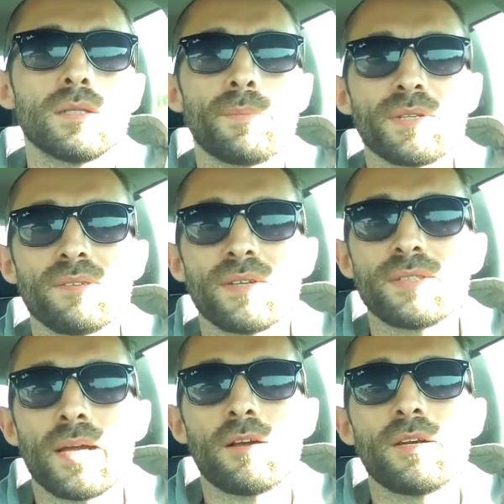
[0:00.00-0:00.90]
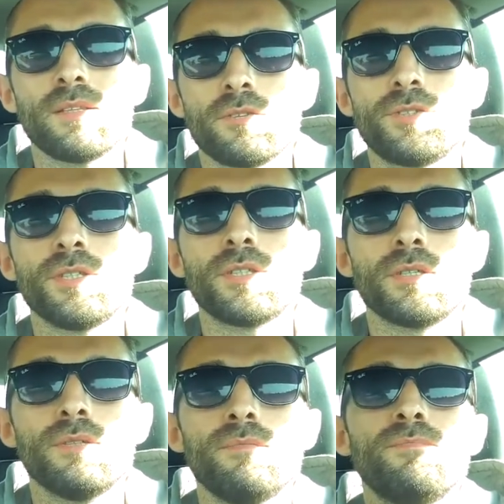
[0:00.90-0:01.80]
Zapraszam Was na kolejne
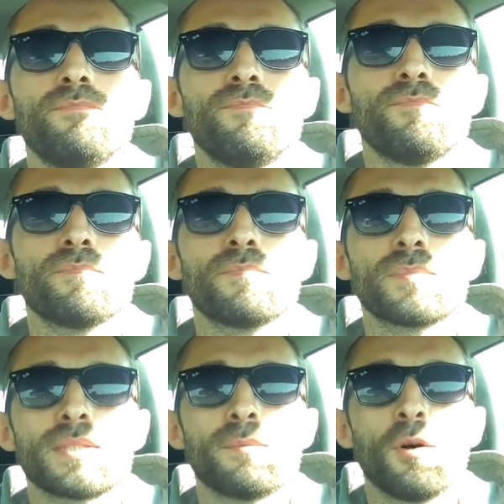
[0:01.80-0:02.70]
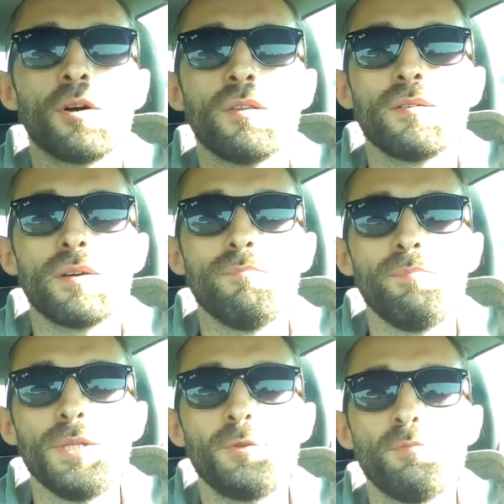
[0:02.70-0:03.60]
odcinki samochodowe
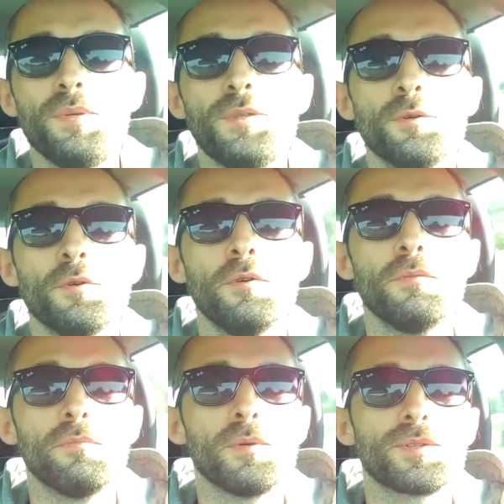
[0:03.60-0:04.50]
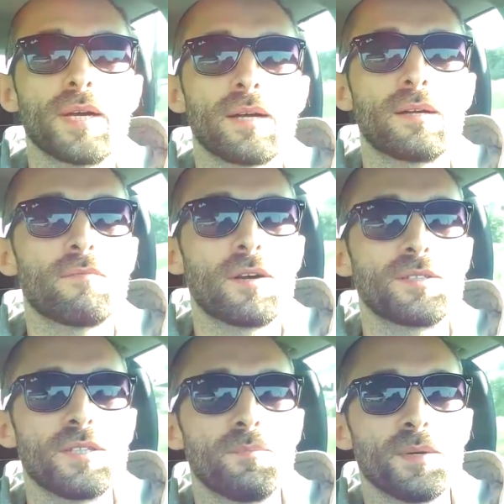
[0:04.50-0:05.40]
Pitu Pitu, bo tak
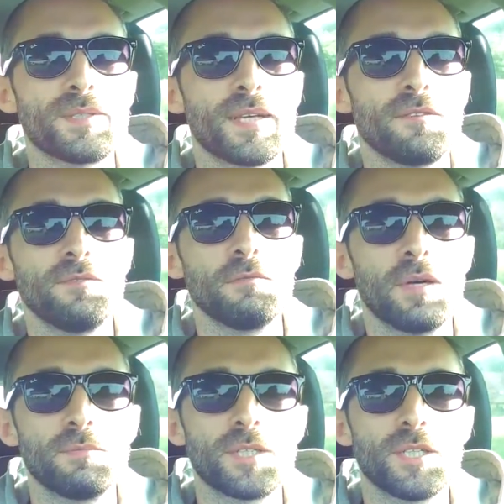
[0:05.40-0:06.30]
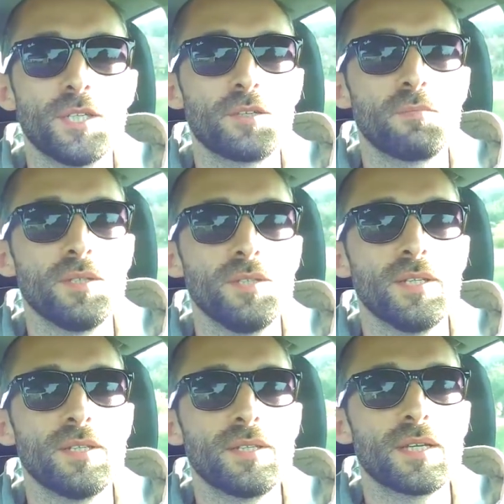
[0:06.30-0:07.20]
właśnie postanowiłem, że się to
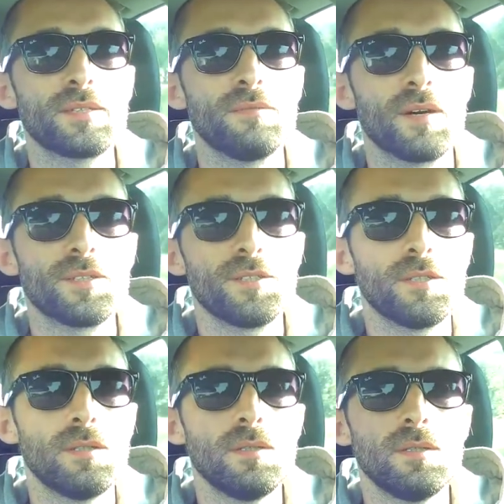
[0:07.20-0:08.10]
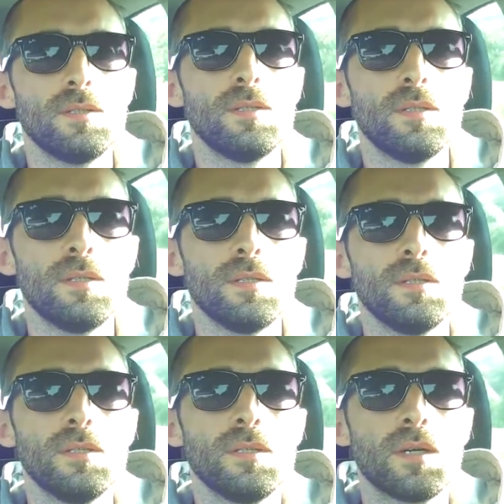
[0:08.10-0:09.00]
będzie nazywać.
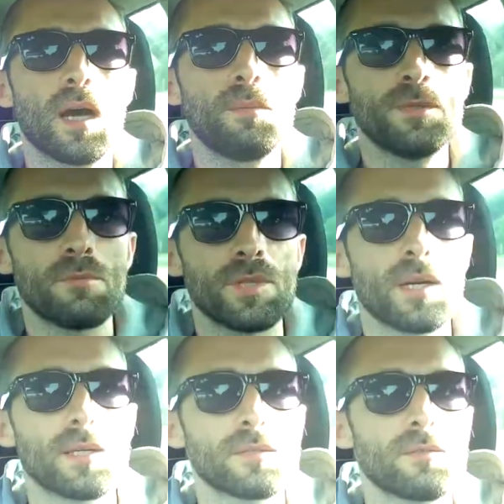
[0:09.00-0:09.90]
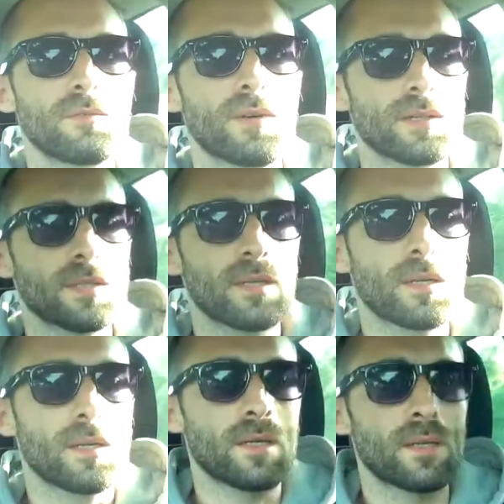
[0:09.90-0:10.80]
A my tu teraz kurwa
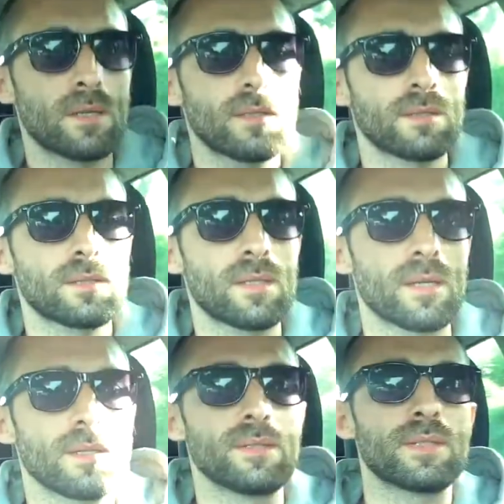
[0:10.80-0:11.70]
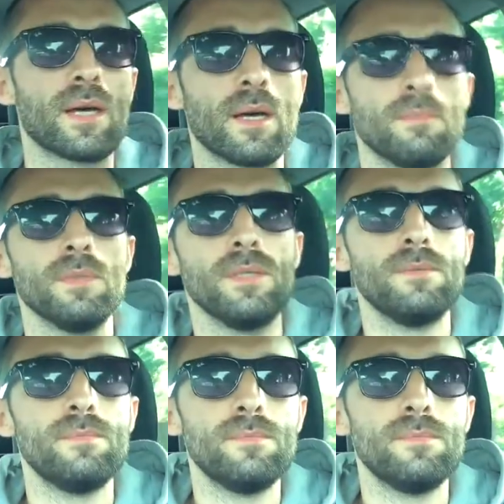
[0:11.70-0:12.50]
skręcamy.